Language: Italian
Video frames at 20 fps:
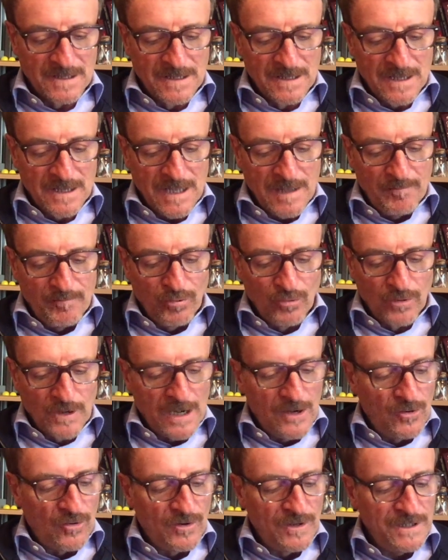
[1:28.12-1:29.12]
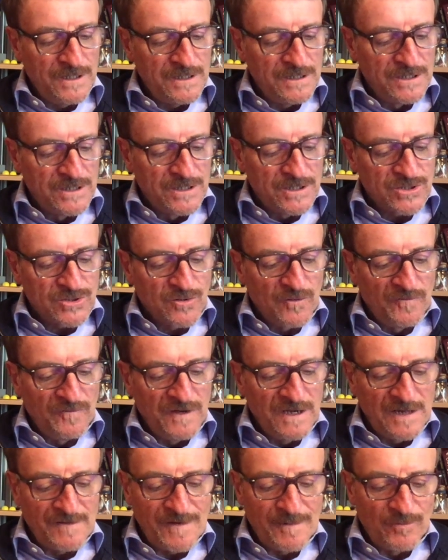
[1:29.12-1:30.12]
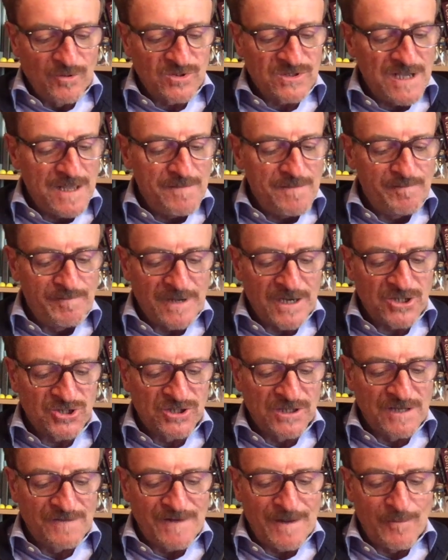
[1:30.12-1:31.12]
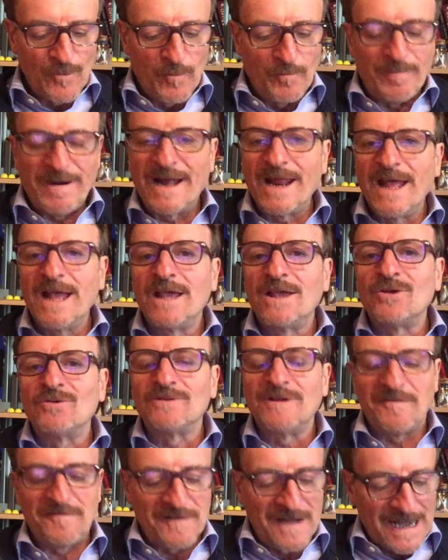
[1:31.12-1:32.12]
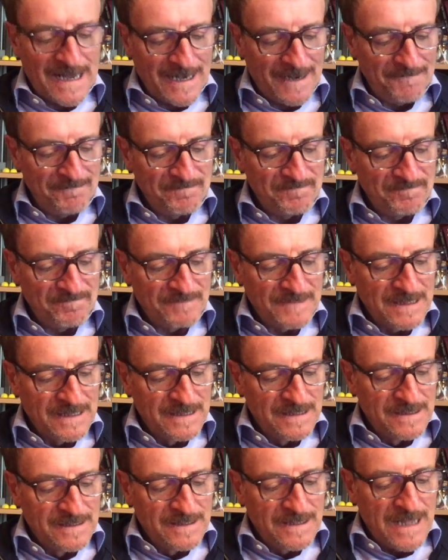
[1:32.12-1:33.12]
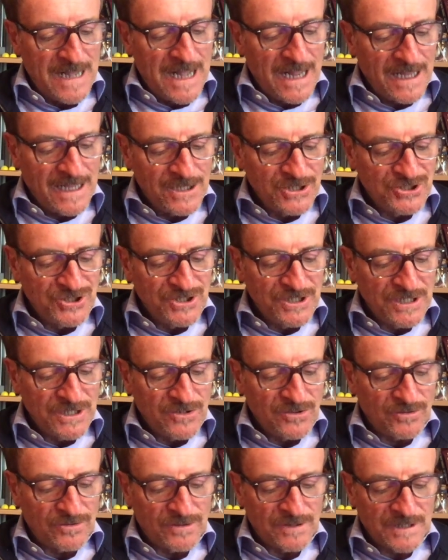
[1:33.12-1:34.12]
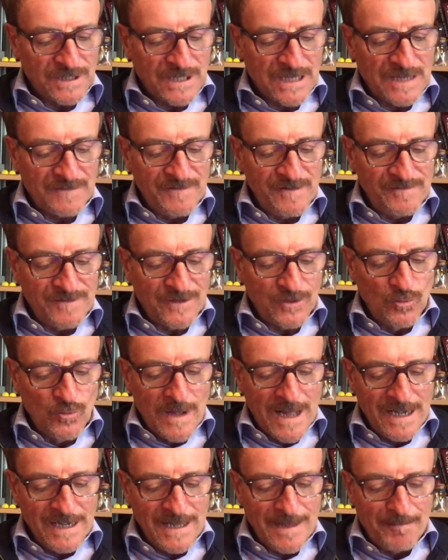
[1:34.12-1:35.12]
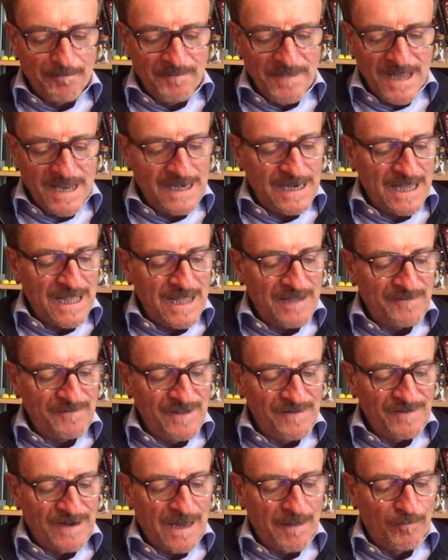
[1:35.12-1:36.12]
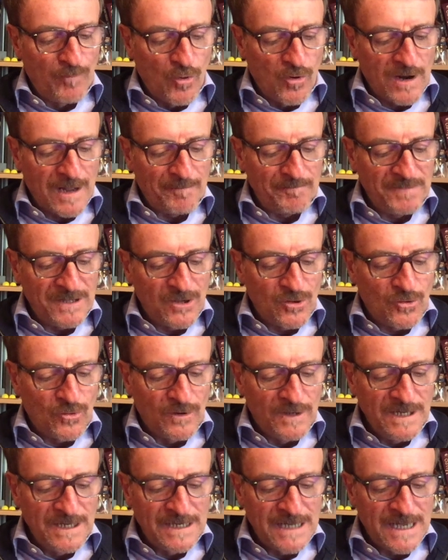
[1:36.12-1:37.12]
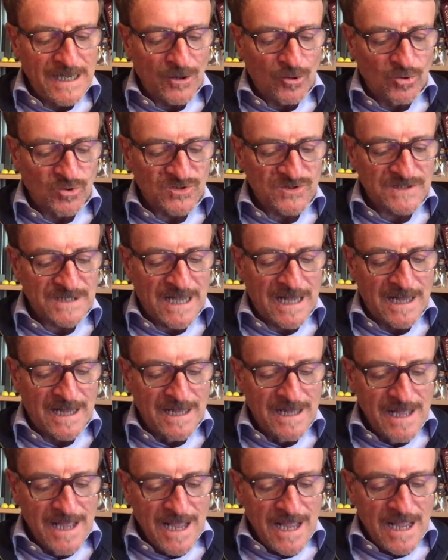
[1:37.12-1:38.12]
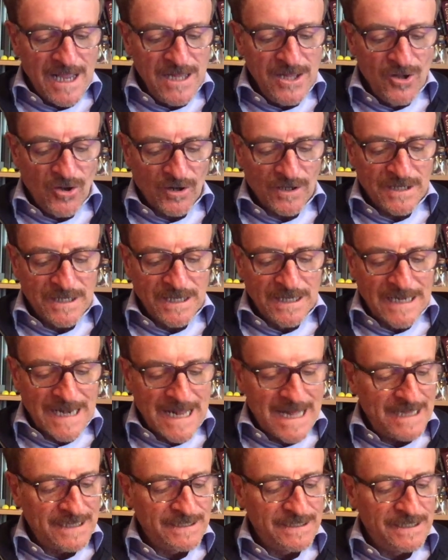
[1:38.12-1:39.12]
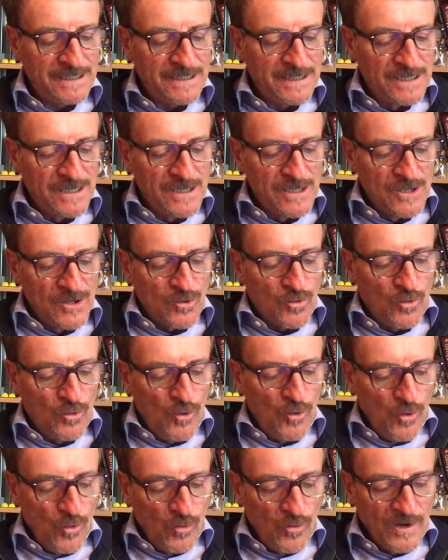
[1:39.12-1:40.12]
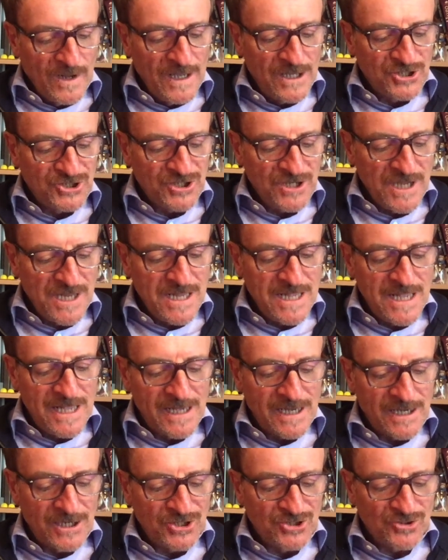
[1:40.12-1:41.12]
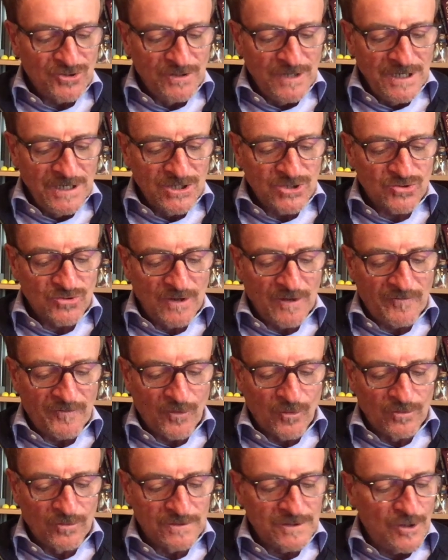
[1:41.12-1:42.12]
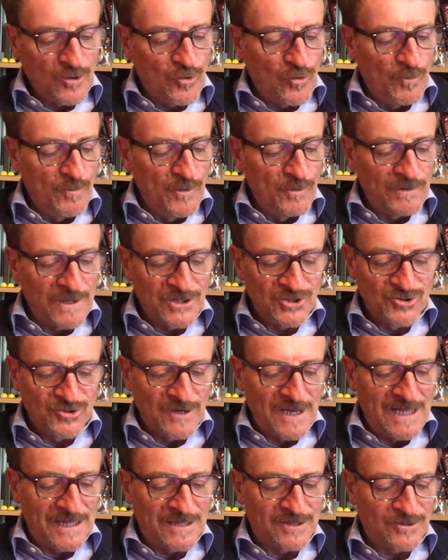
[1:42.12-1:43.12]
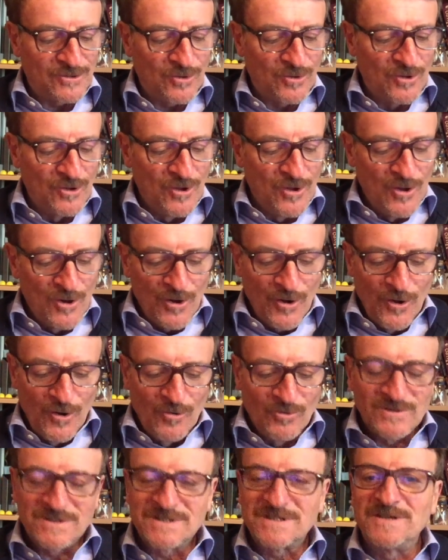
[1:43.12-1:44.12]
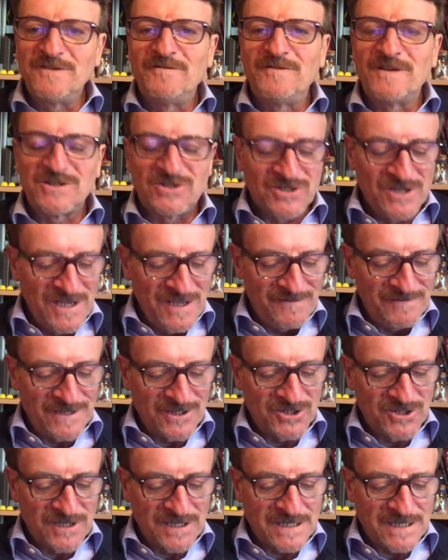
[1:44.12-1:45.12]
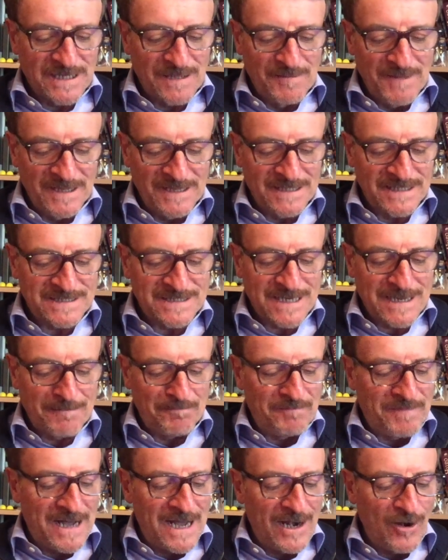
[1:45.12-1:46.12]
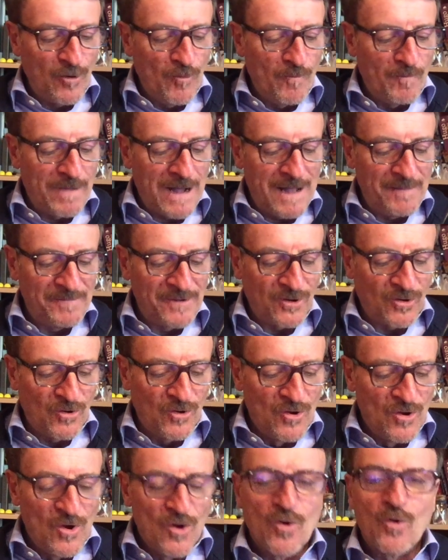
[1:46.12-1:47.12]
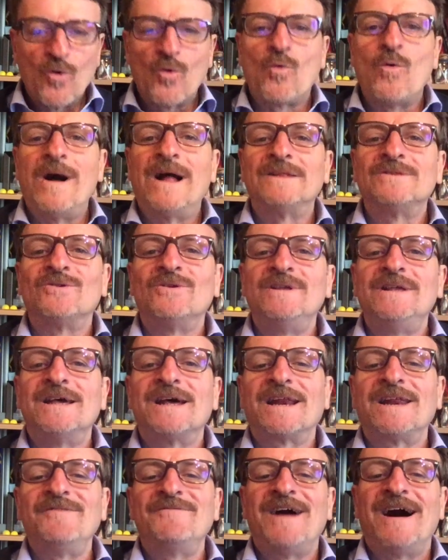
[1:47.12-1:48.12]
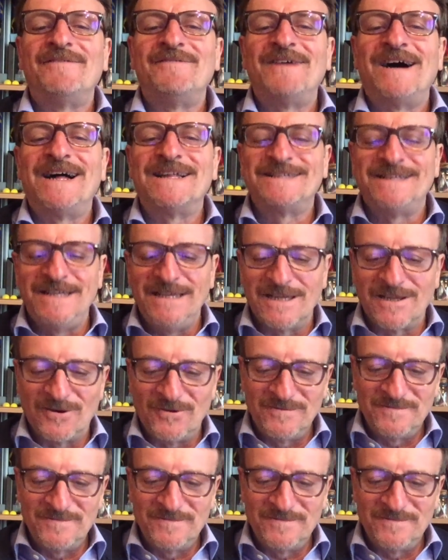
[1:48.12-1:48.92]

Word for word: Eppure noi sconfinavamo sempre e ci davamo parecchio da fare. Anche Cico, che aveva due anni appena e aveva la bocca piccolina e rossa e gli occhi grandi, con lunghe ciglia e ricciolini sulla fronte come un angioletto, non si faceva certamente scappare un papero quando gli arrivava a tiro.